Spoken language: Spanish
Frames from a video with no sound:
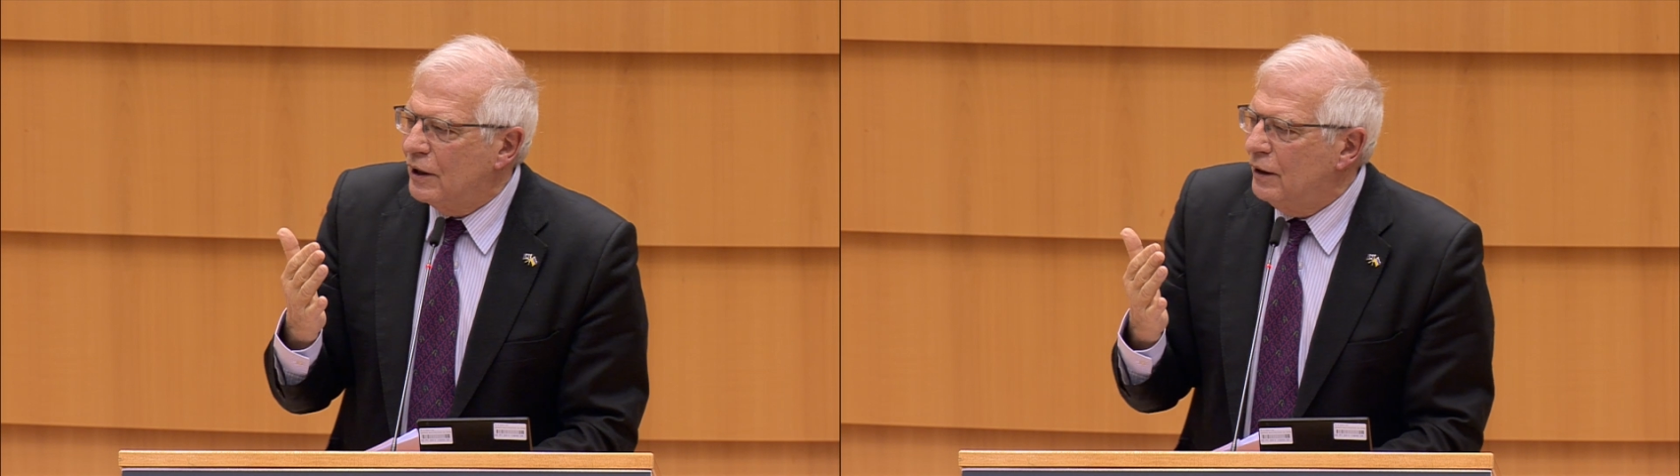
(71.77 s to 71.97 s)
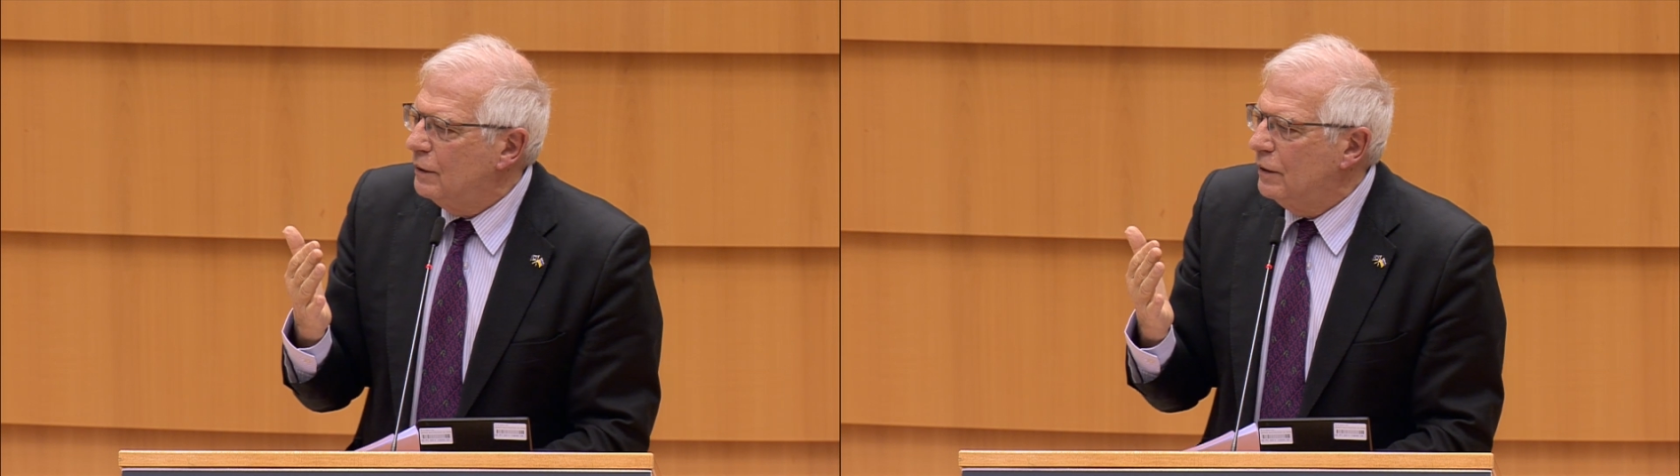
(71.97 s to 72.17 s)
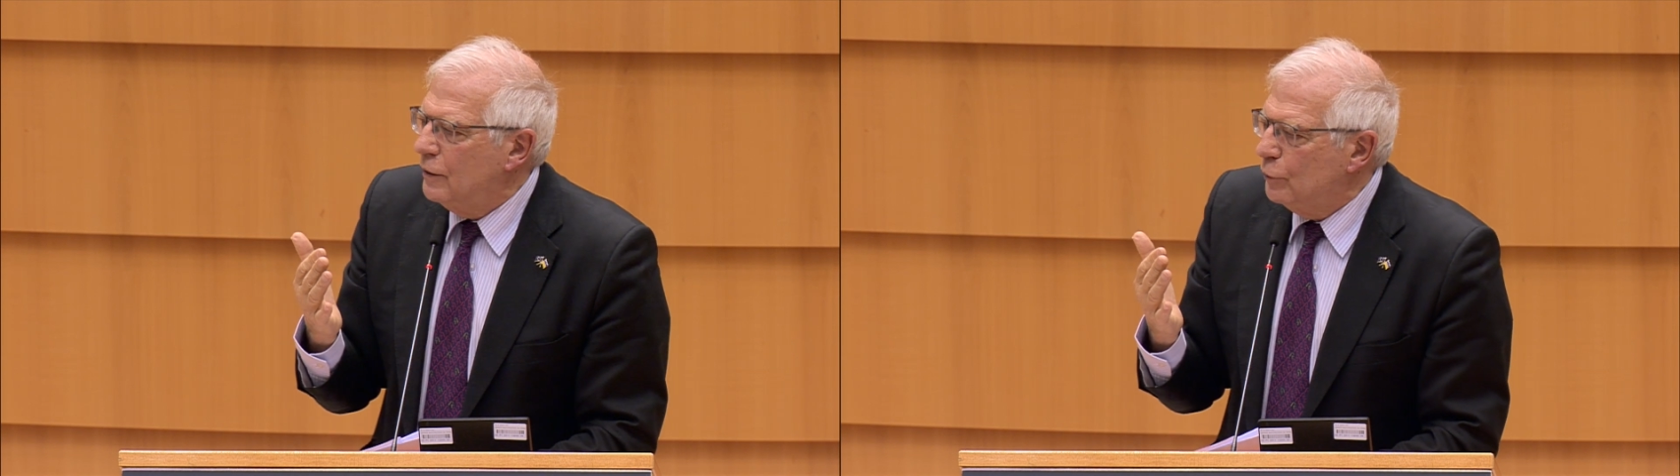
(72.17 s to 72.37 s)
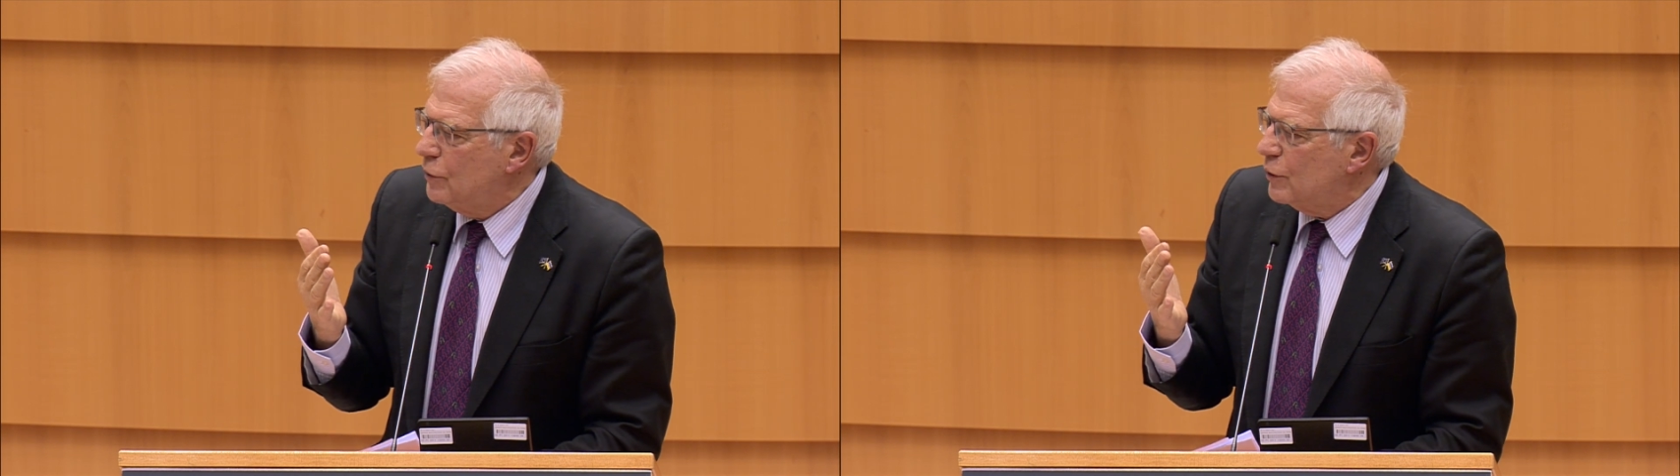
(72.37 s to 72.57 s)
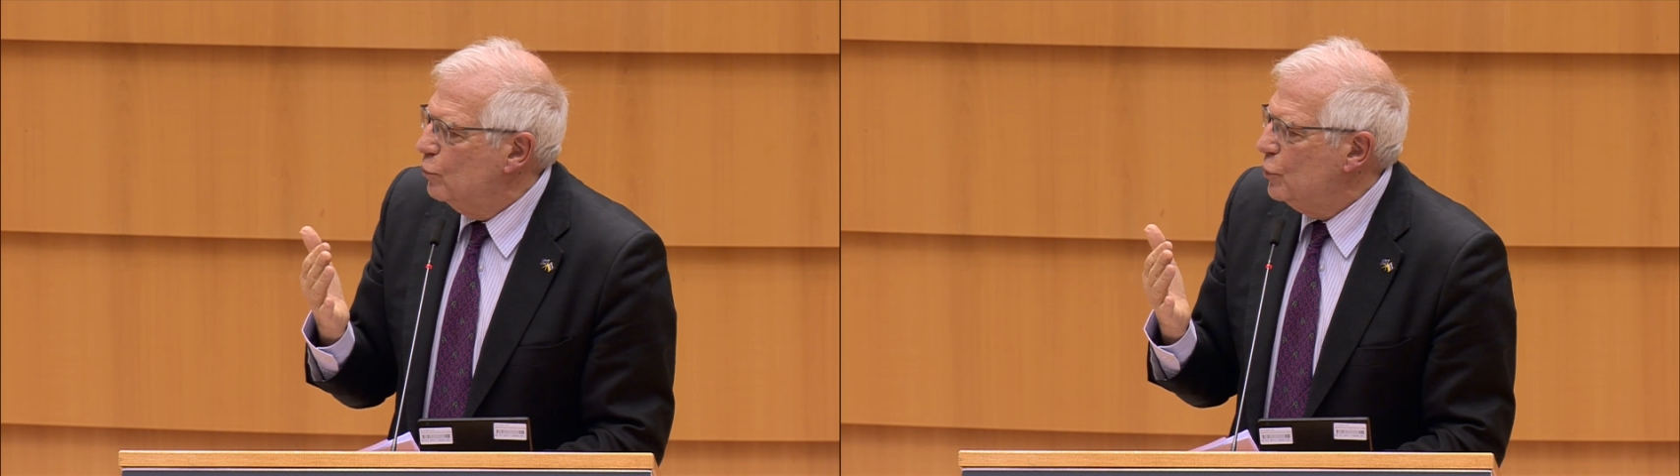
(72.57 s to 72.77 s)
se ejerce de
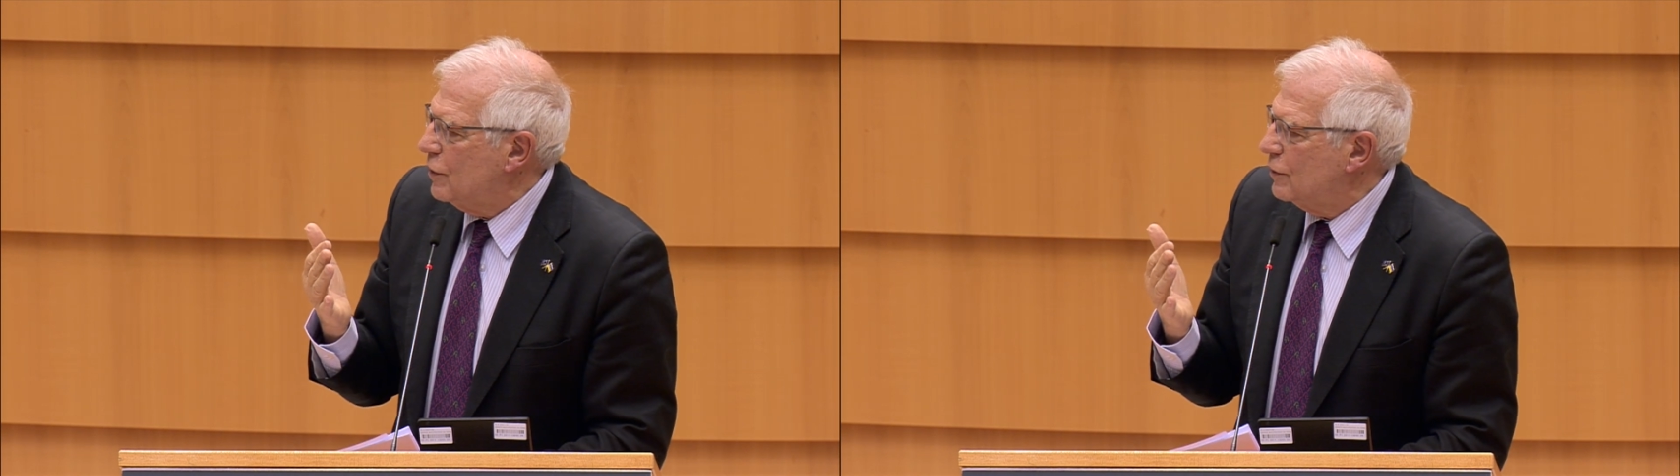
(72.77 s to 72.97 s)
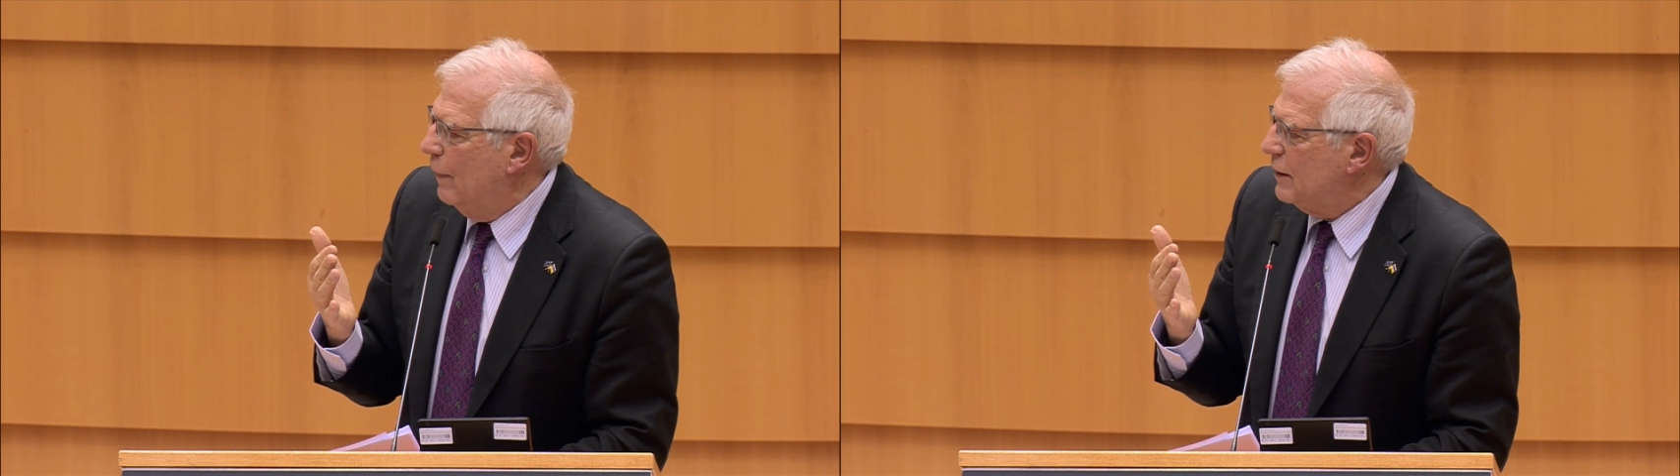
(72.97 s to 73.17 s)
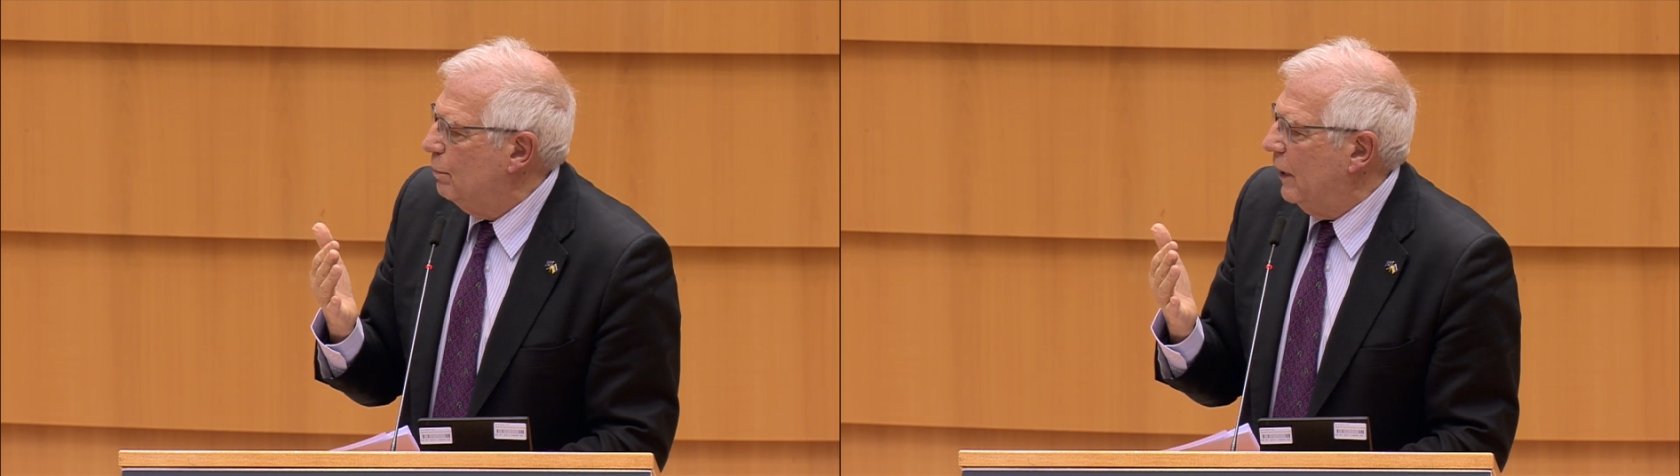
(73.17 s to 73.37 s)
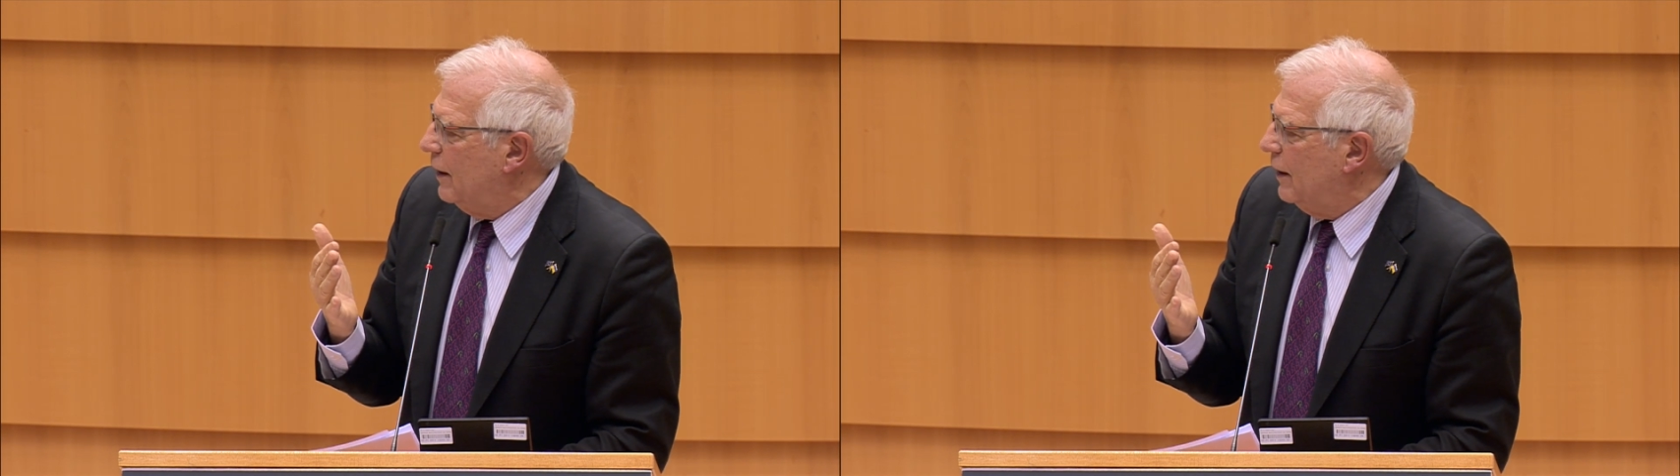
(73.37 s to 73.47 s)
otras muchas más